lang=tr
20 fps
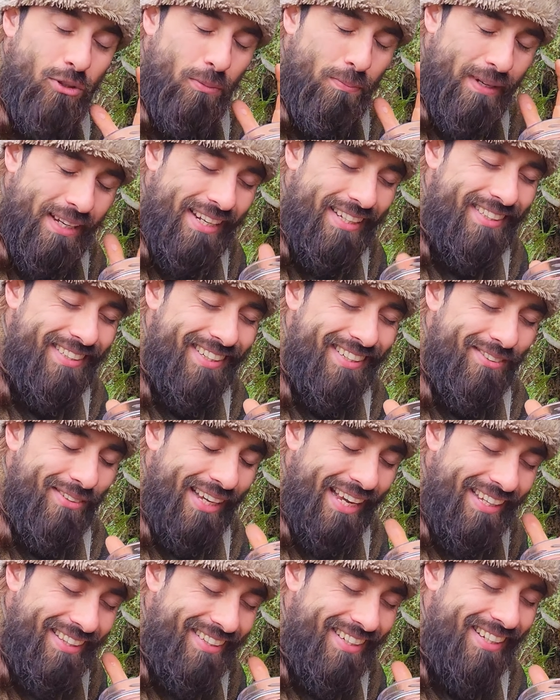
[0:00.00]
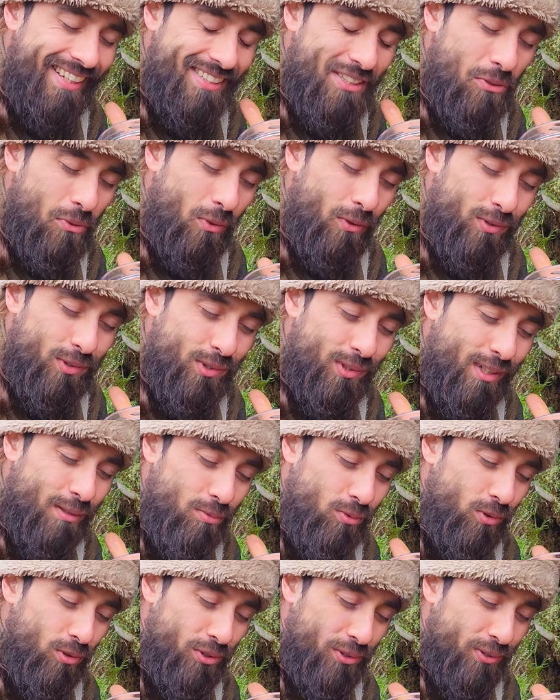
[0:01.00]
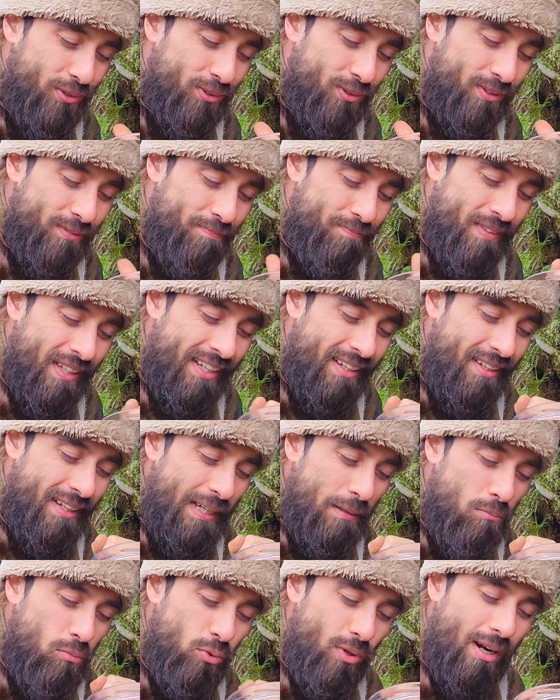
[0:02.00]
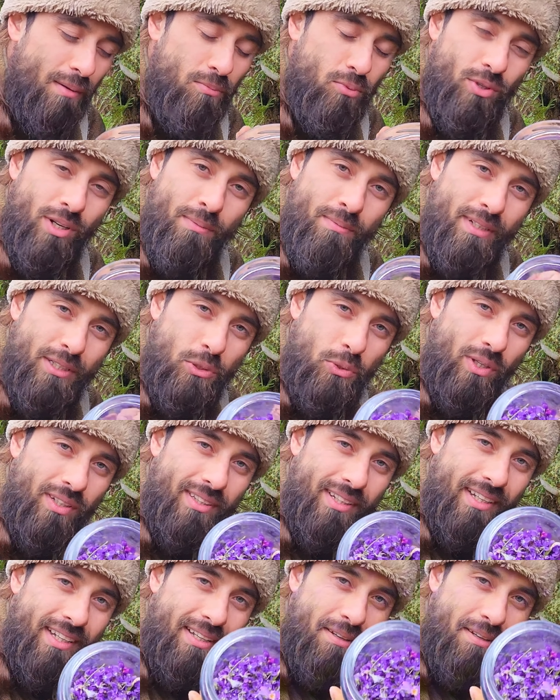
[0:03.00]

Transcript: o menekşenin etkileyici kokusuyla buluşuyorsun. Buram buram şu anda